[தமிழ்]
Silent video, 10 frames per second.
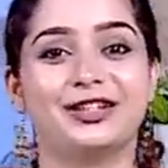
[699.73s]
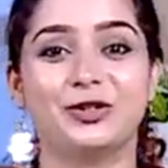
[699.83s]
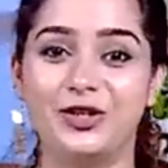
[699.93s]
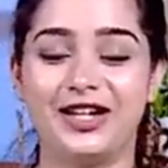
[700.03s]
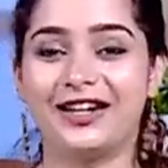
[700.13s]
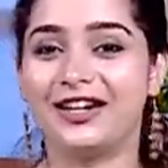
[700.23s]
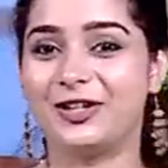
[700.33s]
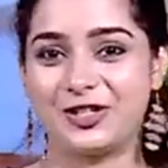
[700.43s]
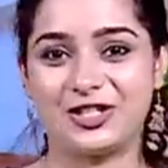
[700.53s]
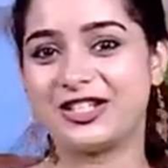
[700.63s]
யூனிக்கான
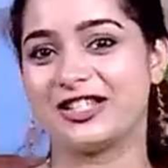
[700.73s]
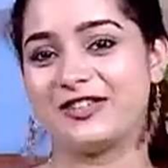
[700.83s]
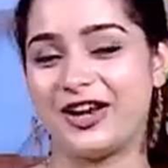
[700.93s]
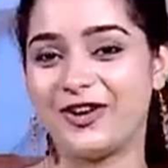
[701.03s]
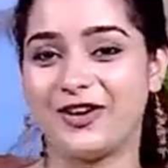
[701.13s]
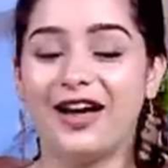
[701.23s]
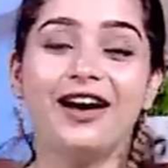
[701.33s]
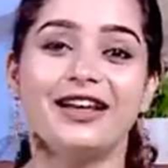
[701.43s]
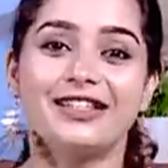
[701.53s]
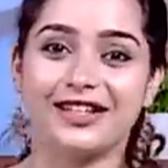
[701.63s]
டிஷ்ஷஸ் வேணும்னா
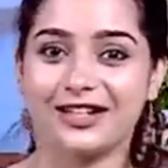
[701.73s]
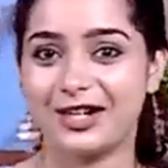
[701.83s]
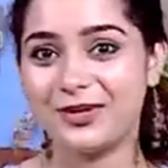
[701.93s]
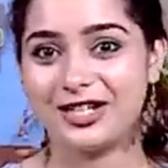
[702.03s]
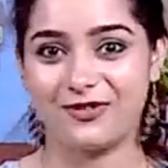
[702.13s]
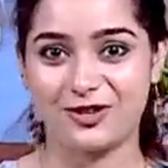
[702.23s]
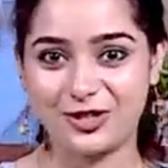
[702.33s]
சரகமாக டிவி